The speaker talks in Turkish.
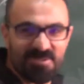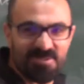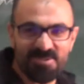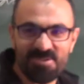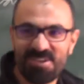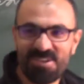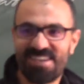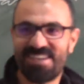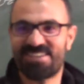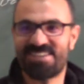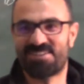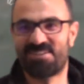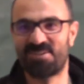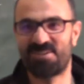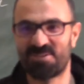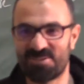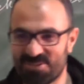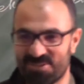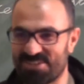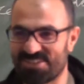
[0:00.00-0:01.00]
düşük enerjili
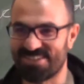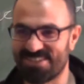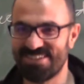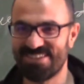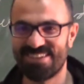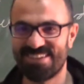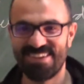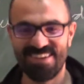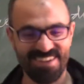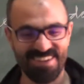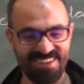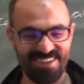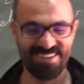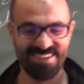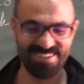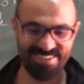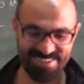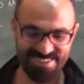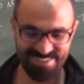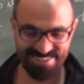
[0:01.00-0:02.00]
olduğu için
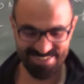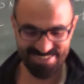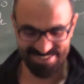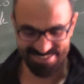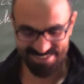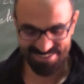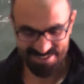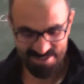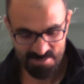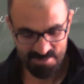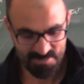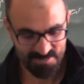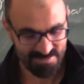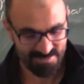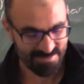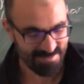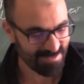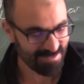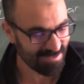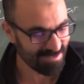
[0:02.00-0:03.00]
e,
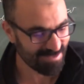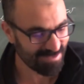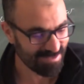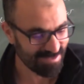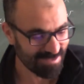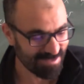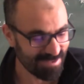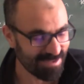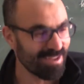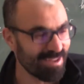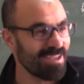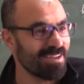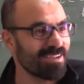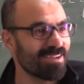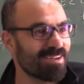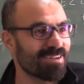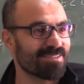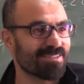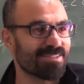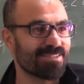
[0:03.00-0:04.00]
L'nin
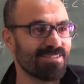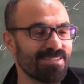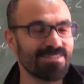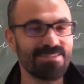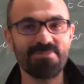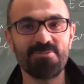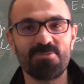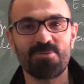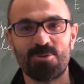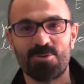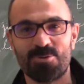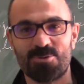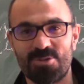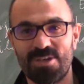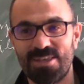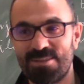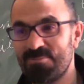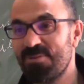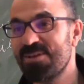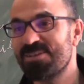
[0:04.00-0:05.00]
katkısı sıfır olur.
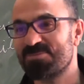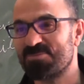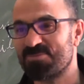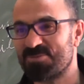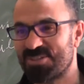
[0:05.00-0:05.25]
Yetmez mi bu